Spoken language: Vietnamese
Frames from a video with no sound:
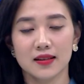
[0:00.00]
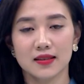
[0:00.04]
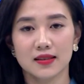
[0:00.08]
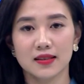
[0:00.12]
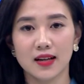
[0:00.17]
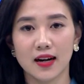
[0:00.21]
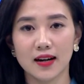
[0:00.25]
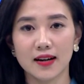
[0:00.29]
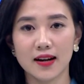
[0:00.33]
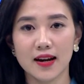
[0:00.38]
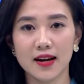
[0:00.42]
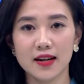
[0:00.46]

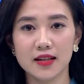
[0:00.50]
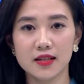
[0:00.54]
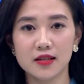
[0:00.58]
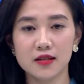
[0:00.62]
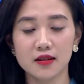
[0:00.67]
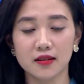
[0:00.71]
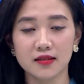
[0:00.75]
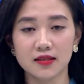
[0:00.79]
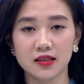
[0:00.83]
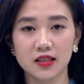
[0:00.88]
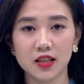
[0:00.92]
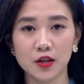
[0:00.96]
Sáng nay,
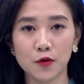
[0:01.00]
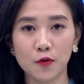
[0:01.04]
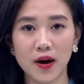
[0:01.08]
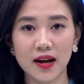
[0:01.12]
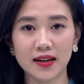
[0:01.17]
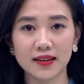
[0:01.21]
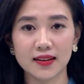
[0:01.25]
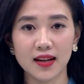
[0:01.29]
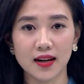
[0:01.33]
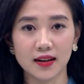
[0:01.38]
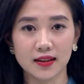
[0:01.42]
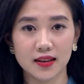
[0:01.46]
Trường Sĩ
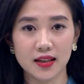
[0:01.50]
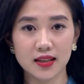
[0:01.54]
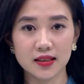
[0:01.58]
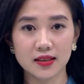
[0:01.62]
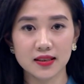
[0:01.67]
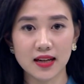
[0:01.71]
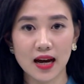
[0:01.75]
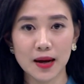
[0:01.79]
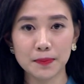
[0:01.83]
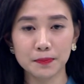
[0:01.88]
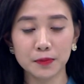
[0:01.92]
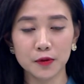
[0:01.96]
quan Tăng Thiết
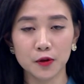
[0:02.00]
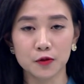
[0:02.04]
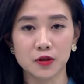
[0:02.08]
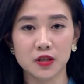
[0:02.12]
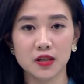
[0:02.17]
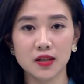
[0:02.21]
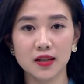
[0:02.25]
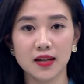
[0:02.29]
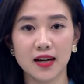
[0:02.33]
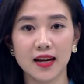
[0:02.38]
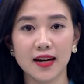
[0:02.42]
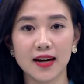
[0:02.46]
Giáp tổ
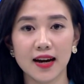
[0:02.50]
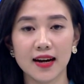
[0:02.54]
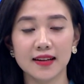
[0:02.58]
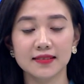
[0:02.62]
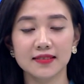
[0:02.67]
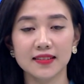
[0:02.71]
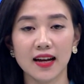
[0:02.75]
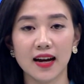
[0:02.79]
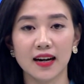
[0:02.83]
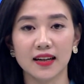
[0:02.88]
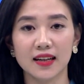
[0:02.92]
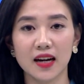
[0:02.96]
chức lễ khai
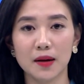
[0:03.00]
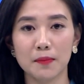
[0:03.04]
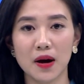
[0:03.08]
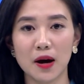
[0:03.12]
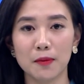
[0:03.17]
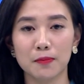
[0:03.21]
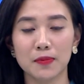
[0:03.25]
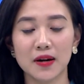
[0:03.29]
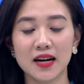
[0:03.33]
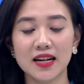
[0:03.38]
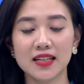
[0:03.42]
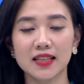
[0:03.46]
giảng năm
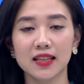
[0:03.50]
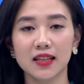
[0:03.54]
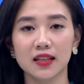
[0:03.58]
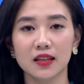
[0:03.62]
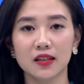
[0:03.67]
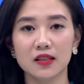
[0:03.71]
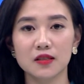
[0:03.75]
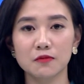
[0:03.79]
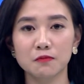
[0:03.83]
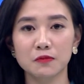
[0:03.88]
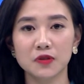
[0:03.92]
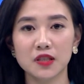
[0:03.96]
học
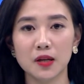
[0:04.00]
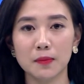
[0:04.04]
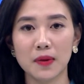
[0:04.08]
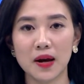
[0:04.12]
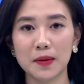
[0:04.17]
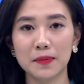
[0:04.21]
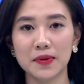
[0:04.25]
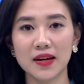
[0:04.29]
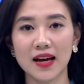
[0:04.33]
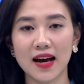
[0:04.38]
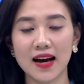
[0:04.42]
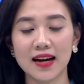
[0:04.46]

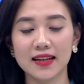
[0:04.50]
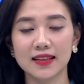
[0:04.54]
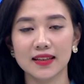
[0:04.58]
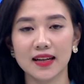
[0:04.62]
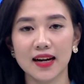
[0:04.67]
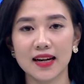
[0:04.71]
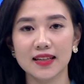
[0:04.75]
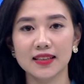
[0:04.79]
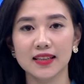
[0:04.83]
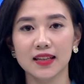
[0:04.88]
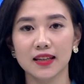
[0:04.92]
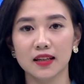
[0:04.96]

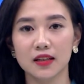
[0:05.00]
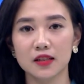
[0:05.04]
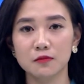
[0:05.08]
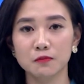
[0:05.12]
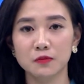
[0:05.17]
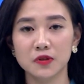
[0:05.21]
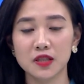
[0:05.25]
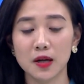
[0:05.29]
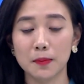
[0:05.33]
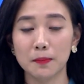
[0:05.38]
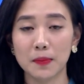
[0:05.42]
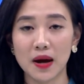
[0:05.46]

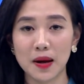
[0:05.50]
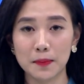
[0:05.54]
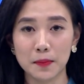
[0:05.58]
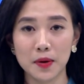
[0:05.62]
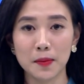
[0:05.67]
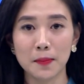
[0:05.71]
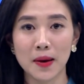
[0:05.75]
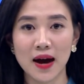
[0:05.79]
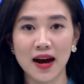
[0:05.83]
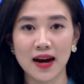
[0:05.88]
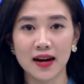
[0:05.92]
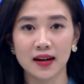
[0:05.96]

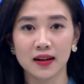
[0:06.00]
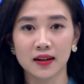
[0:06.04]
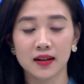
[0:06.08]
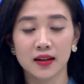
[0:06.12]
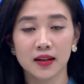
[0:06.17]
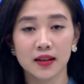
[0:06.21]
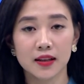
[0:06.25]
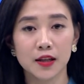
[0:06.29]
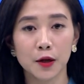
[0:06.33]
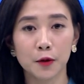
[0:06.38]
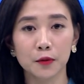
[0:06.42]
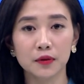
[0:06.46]
2022-2023.
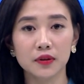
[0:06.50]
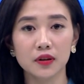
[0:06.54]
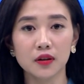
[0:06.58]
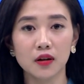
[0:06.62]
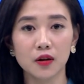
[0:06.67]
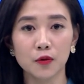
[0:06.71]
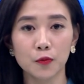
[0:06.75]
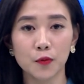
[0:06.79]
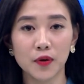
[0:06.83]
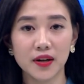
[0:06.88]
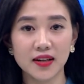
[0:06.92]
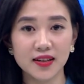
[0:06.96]
Thiếu
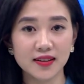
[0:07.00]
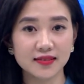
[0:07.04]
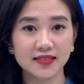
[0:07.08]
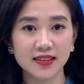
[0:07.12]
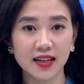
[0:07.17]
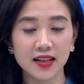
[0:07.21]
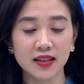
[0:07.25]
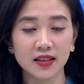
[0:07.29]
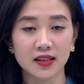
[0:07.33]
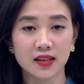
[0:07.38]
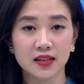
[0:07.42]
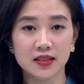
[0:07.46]
tướng Nguyễn Đức
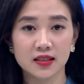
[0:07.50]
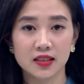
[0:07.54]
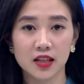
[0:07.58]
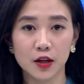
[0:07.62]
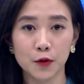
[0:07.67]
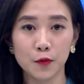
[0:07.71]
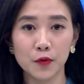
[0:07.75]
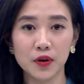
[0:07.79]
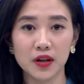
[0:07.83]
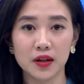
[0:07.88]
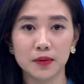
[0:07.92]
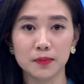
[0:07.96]
Dinh,
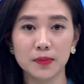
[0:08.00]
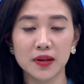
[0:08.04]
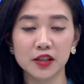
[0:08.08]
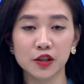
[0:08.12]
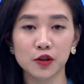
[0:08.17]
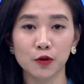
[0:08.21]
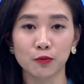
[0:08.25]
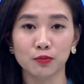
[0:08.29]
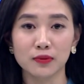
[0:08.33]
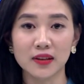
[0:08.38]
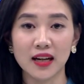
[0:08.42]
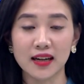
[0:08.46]
Chính ủy Binh
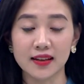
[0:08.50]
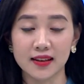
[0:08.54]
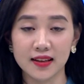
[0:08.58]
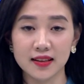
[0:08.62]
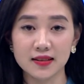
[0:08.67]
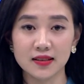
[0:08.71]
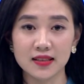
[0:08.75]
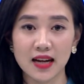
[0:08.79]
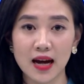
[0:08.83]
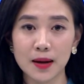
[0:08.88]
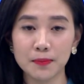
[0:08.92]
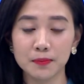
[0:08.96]
chủng Tăng Thiết
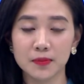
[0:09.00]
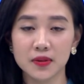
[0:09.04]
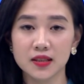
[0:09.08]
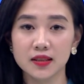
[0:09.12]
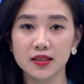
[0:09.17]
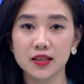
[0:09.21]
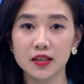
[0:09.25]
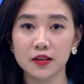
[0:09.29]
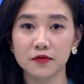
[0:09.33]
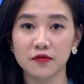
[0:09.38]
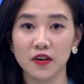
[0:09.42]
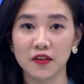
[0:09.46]
Giáp,
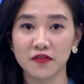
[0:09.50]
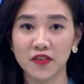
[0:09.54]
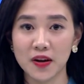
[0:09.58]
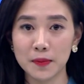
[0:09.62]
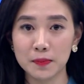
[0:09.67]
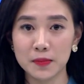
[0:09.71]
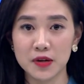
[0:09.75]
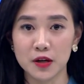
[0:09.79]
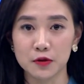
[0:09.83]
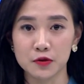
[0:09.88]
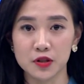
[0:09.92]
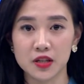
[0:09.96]
dự và phát
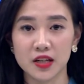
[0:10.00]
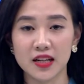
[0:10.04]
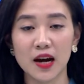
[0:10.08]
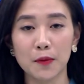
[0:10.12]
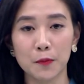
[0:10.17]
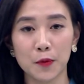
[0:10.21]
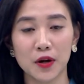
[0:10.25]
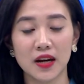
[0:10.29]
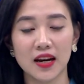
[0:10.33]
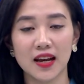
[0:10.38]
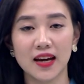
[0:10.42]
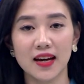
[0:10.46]
biểu chỉ đạo
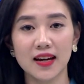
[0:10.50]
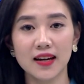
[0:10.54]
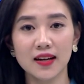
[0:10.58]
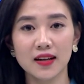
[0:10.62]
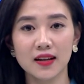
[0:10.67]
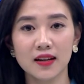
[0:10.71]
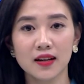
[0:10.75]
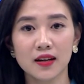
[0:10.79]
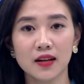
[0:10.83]
buổi lễ.